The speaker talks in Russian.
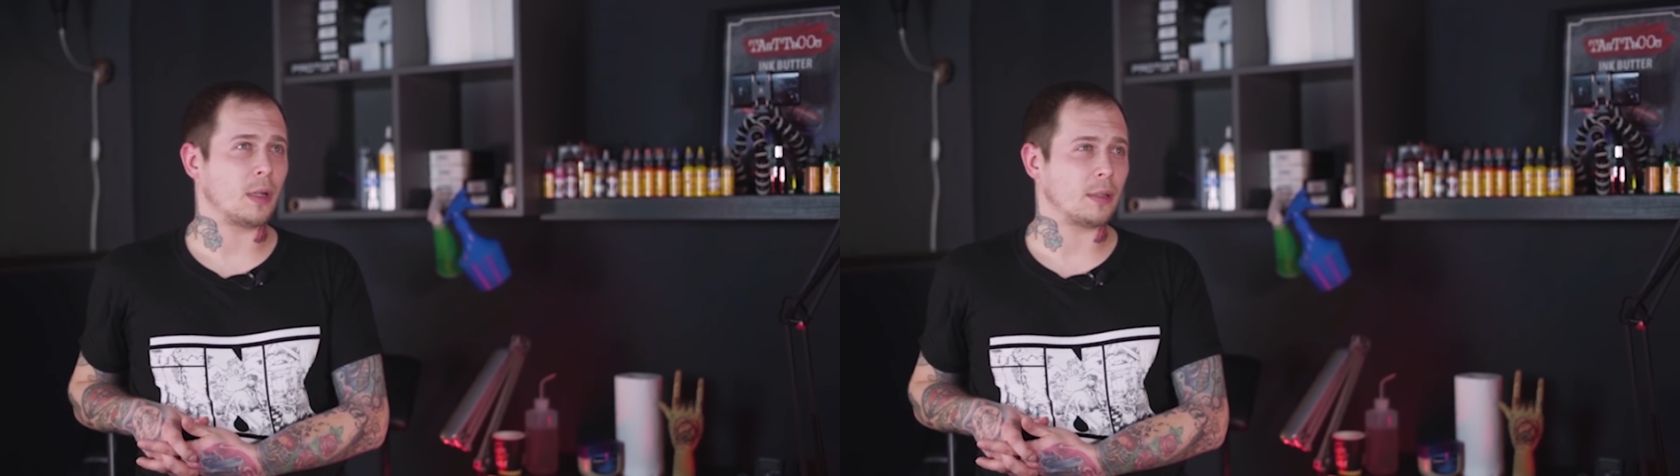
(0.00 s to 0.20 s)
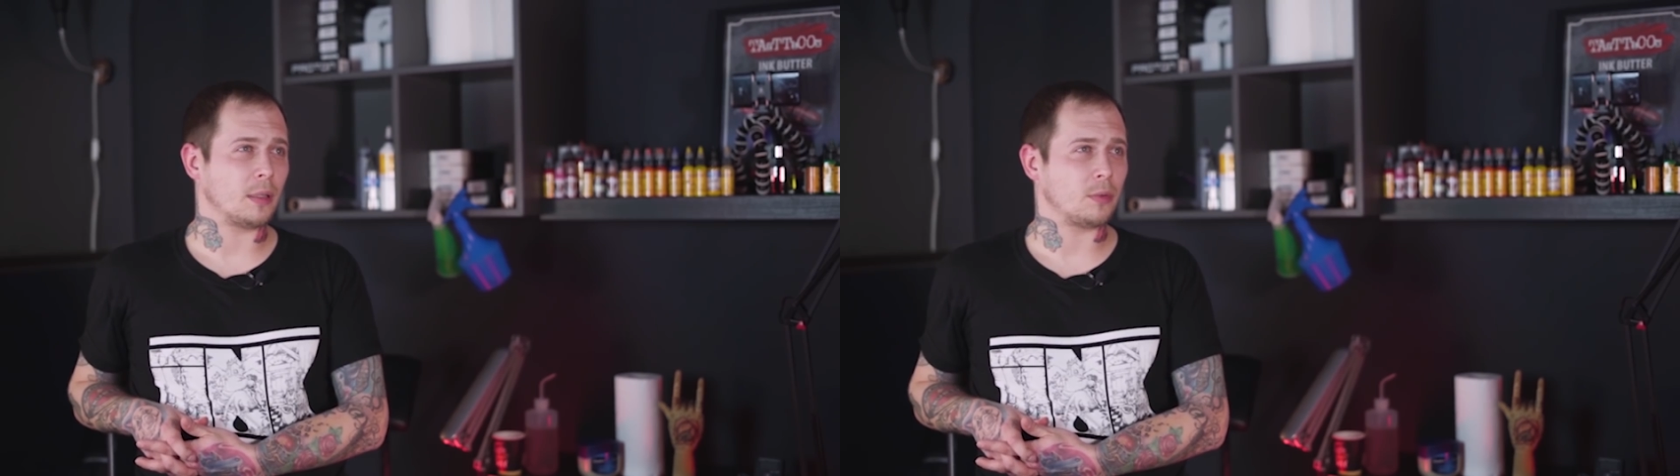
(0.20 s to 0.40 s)

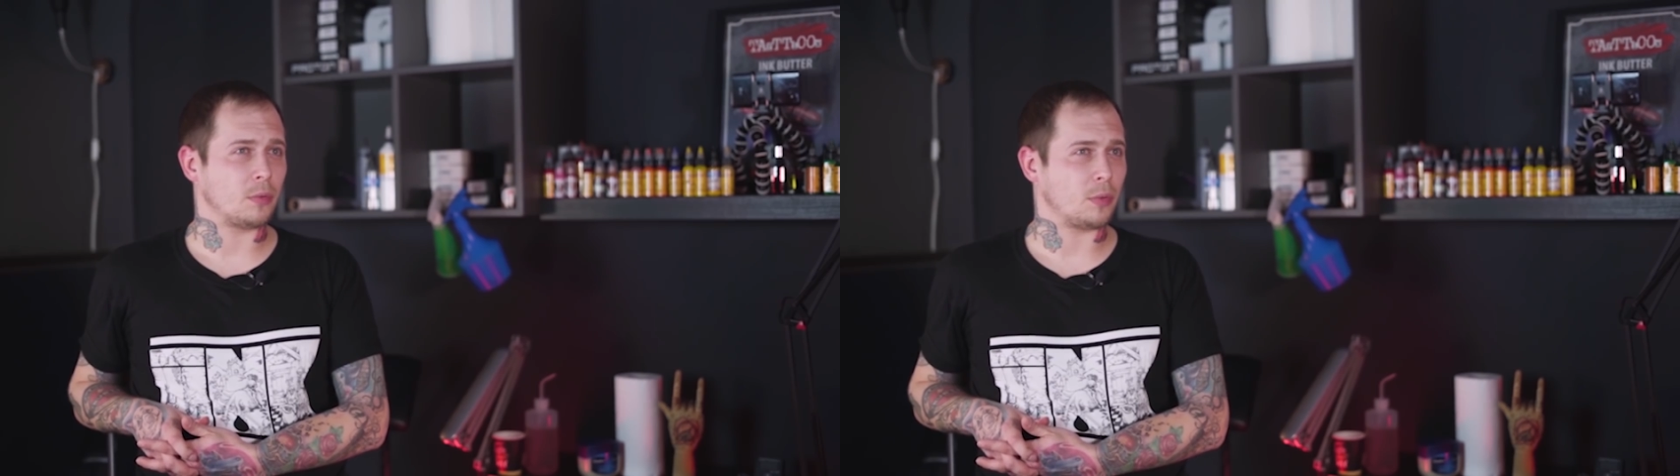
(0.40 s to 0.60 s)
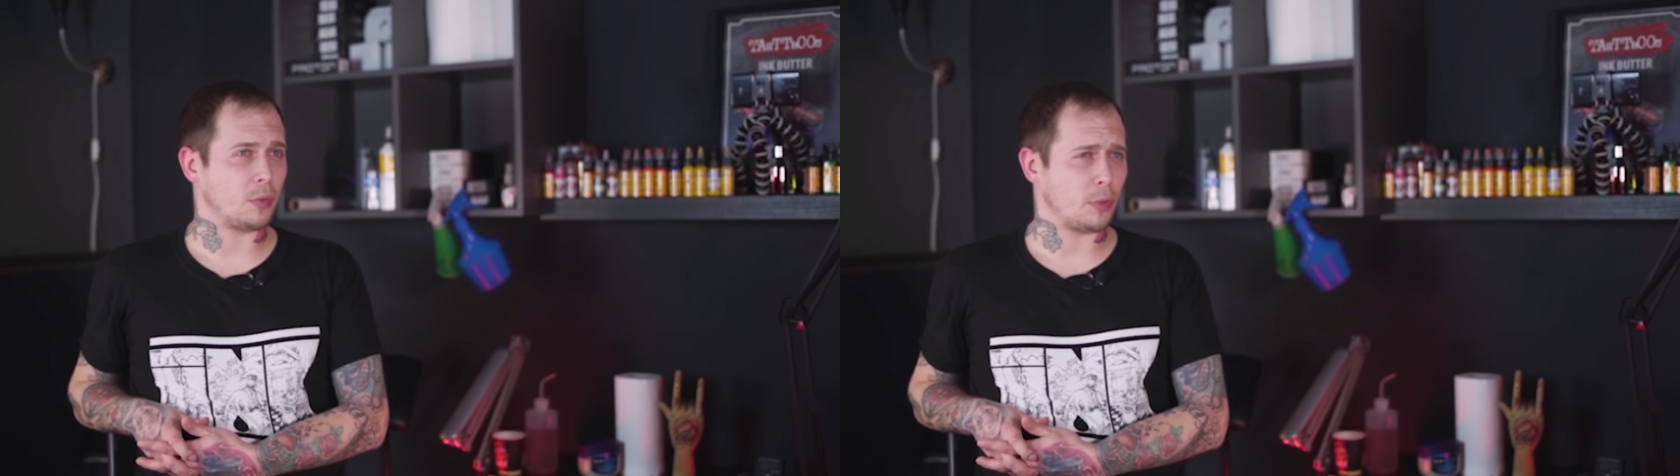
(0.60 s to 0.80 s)
когда
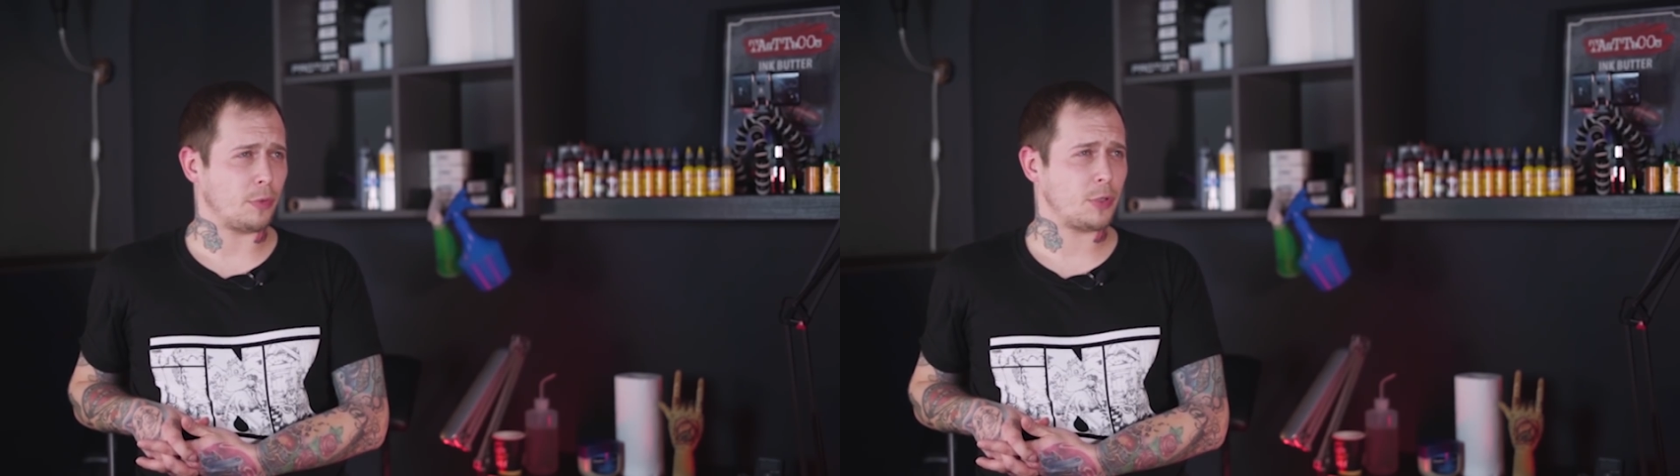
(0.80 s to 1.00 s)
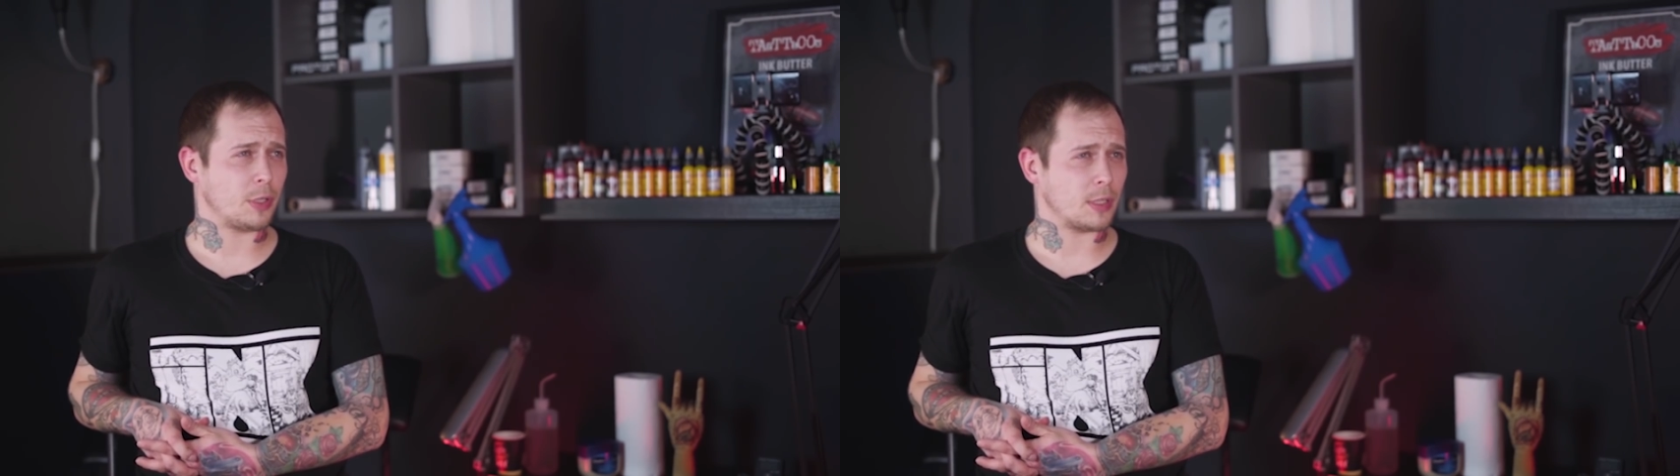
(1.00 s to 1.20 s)

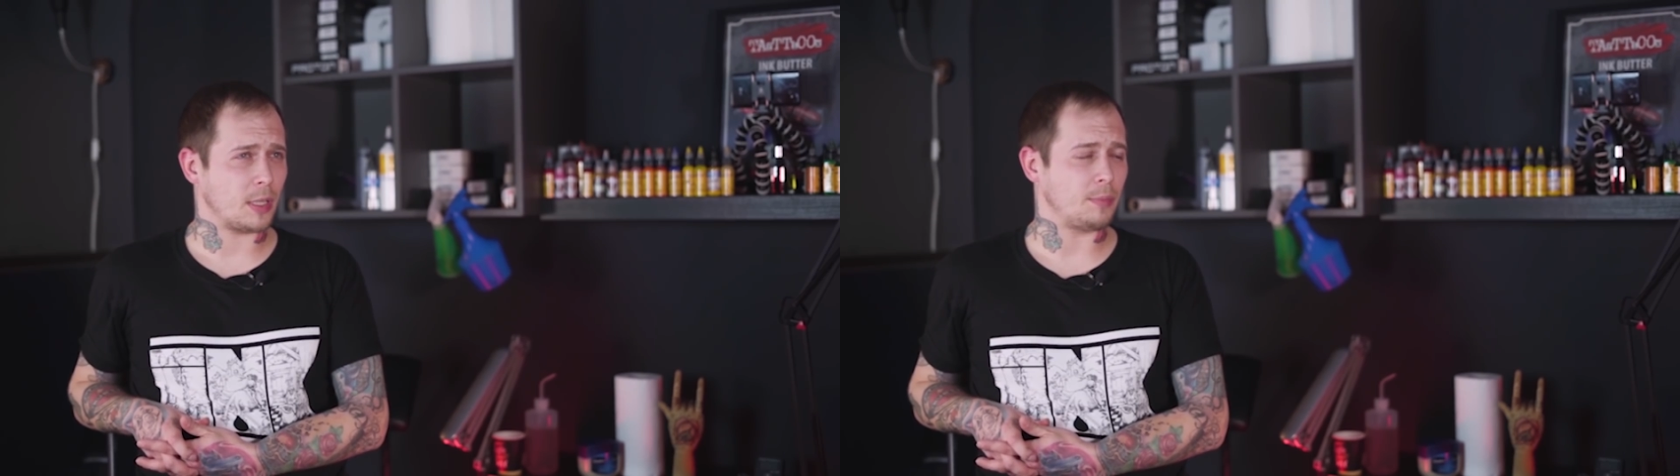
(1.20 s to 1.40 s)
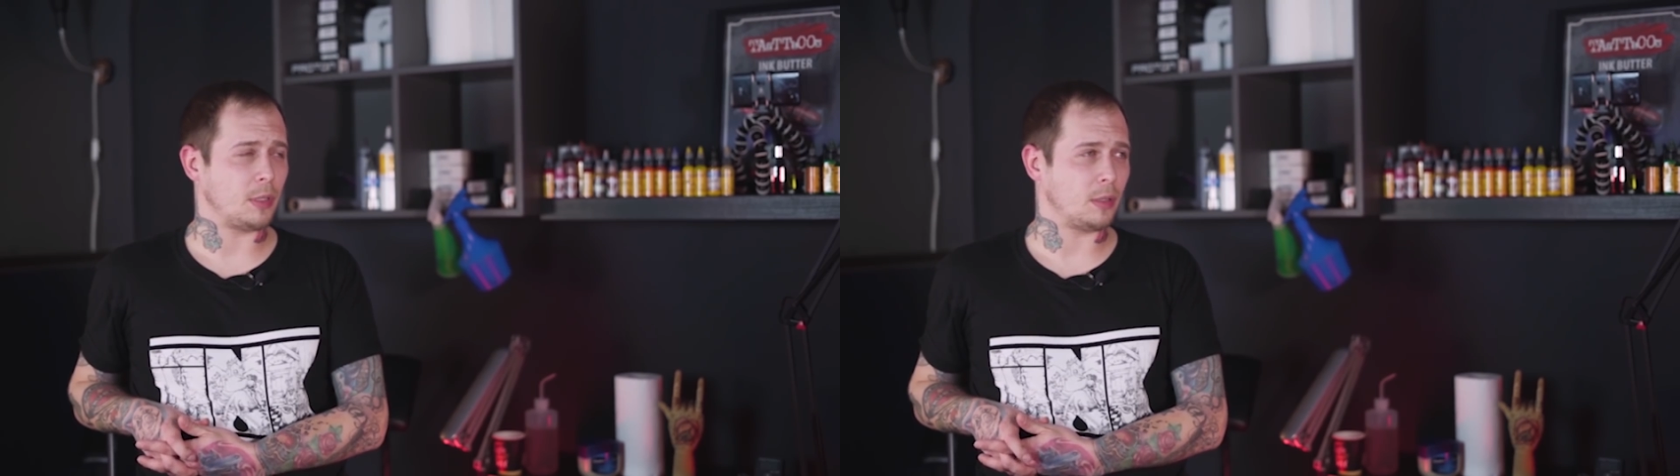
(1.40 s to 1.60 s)
татуировщик сам